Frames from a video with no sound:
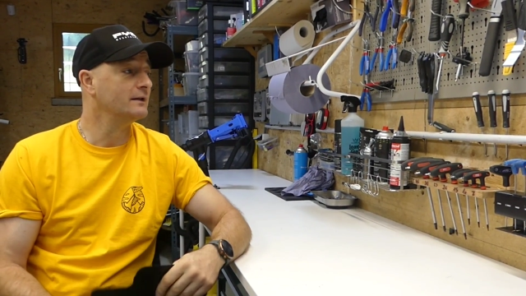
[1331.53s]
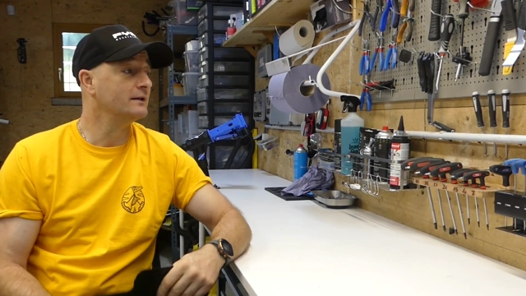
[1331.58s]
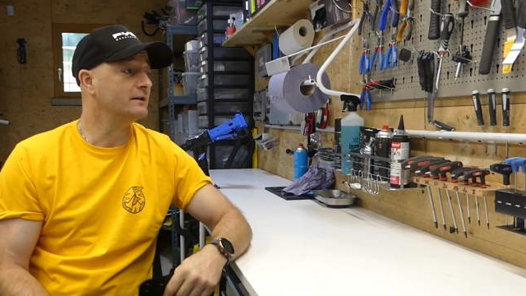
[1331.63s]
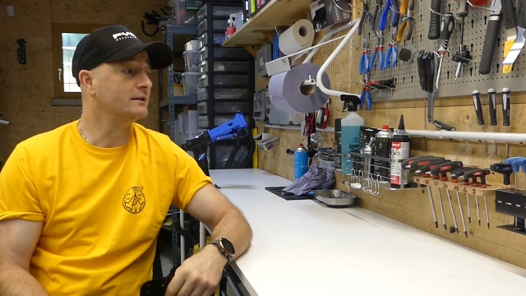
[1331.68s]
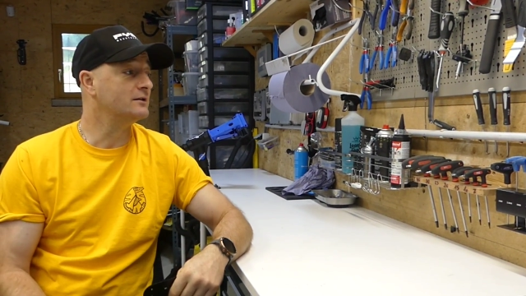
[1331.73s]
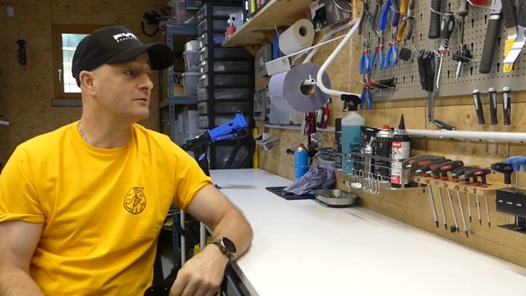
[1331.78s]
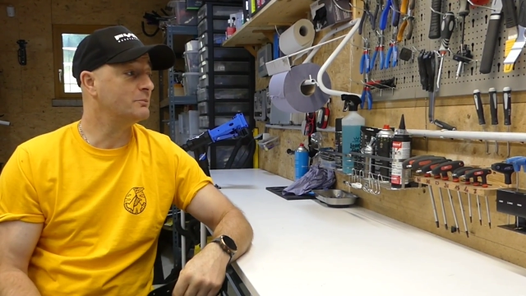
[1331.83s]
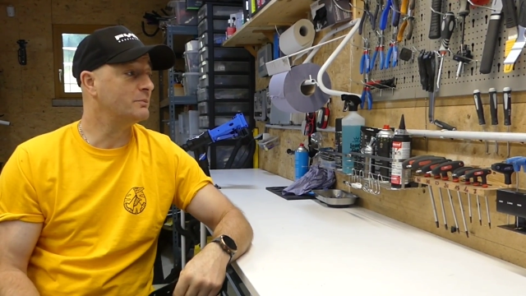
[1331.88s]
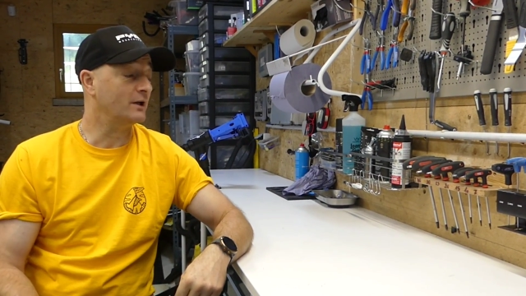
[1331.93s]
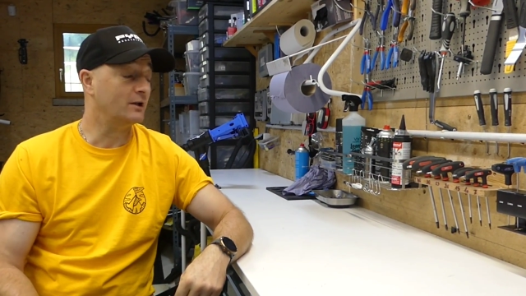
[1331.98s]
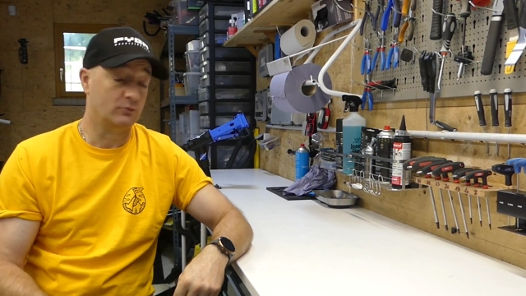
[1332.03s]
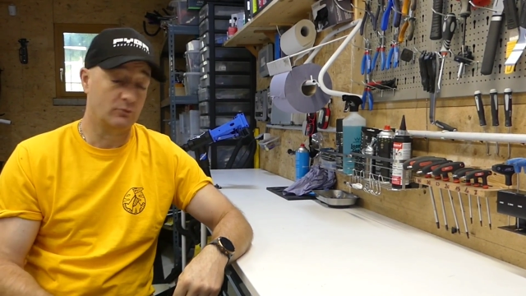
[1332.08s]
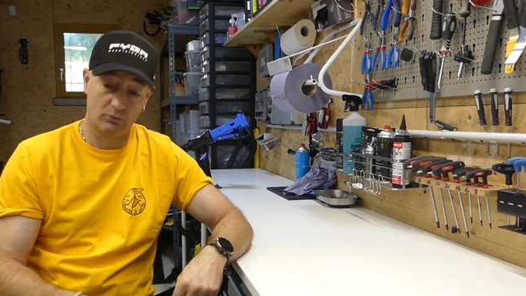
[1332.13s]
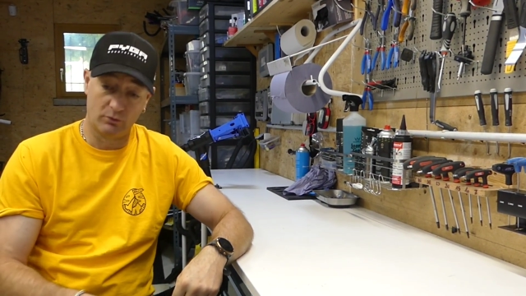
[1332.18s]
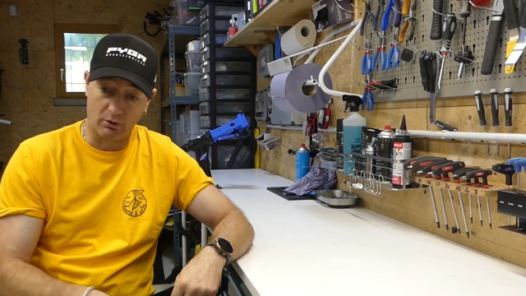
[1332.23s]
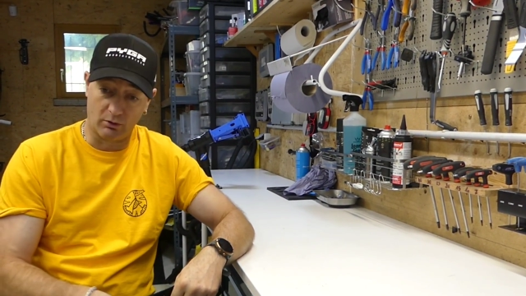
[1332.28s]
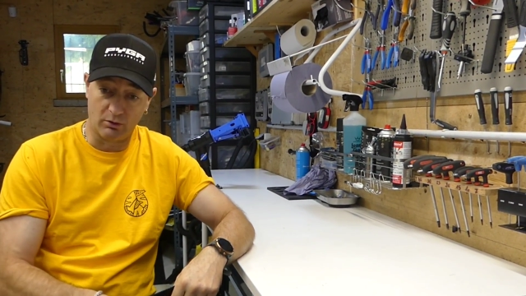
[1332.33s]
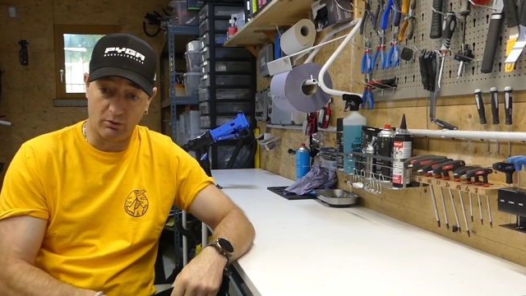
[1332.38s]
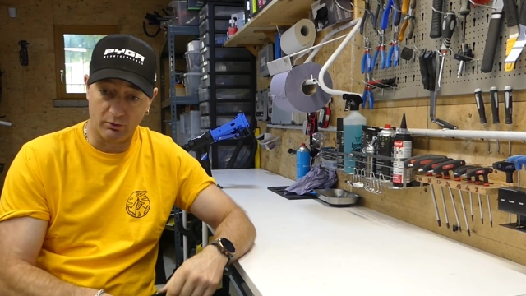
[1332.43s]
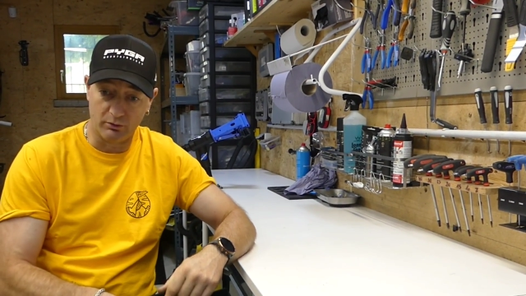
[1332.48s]
J'espère
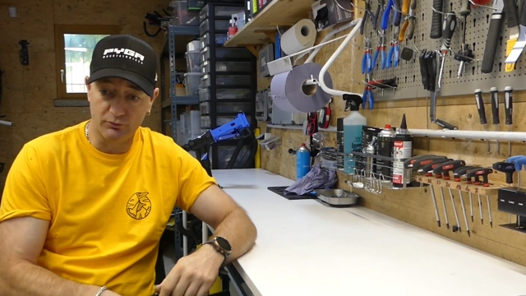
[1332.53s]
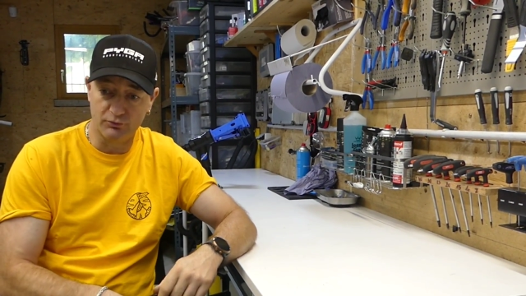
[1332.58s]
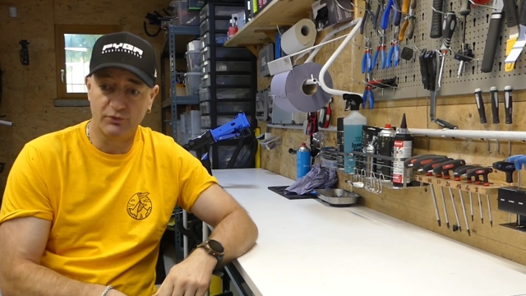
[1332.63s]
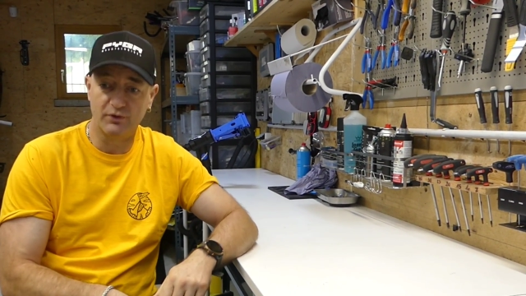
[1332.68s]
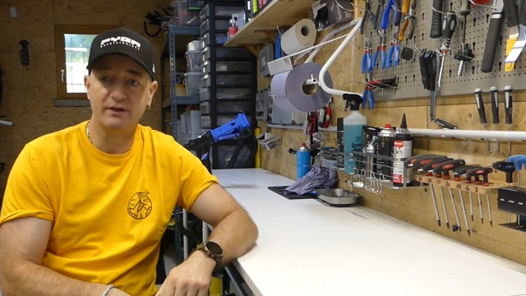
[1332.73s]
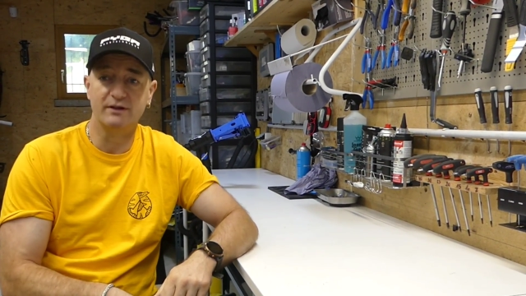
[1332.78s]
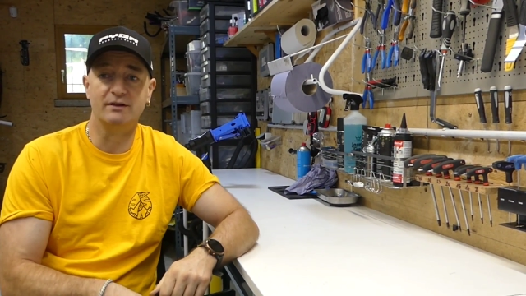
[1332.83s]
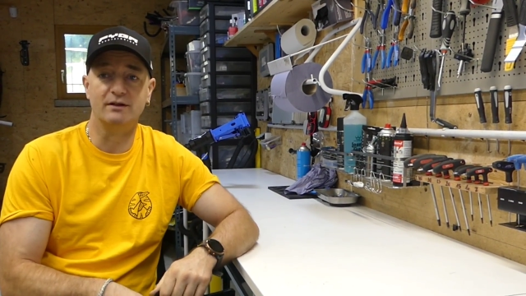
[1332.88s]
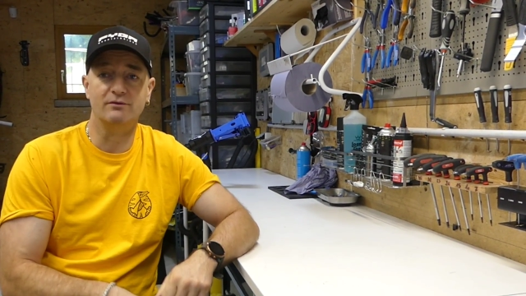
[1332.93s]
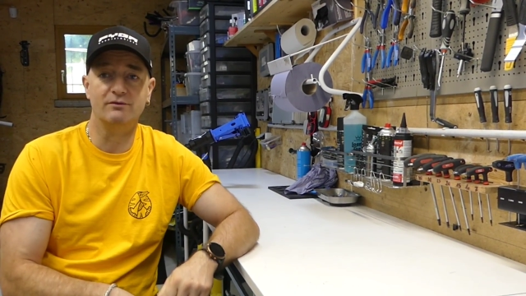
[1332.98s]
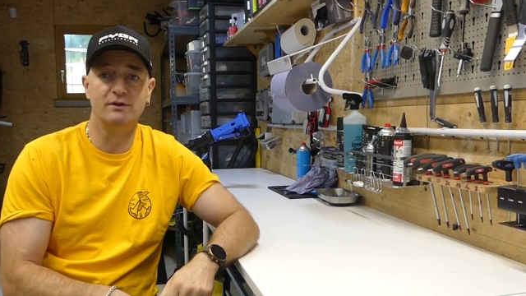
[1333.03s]
donc encore une fois que cette